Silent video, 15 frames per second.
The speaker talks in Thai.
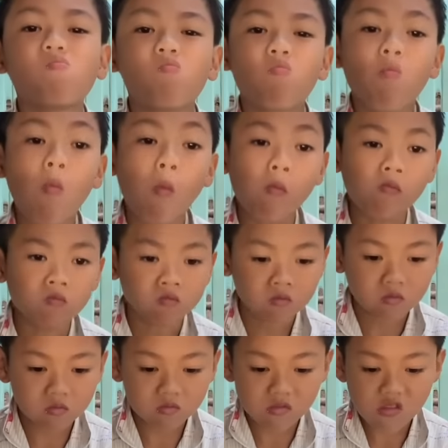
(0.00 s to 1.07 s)
โอเค โอเค
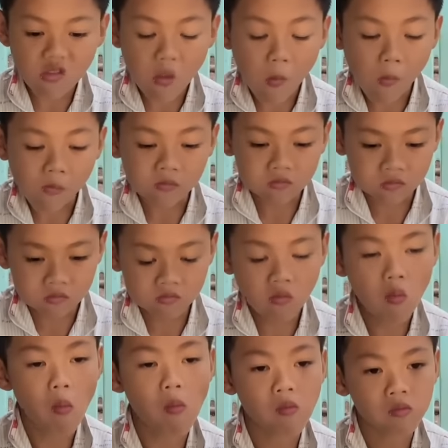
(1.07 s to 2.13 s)
พ่อรอ ตัวเล็ก
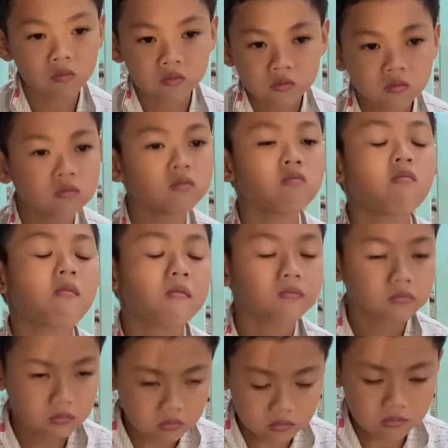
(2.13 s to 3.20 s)
เขาอาบน้ำอยู่เขาบอกอย่า
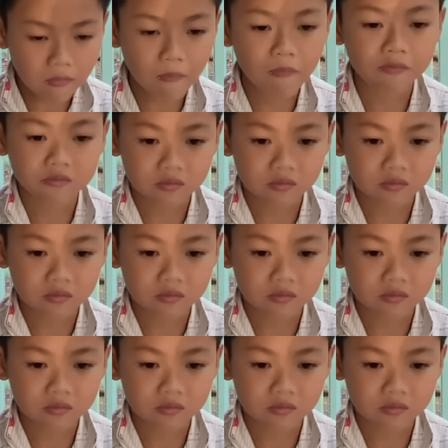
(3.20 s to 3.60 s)
เพิ่งถ่ายคลิป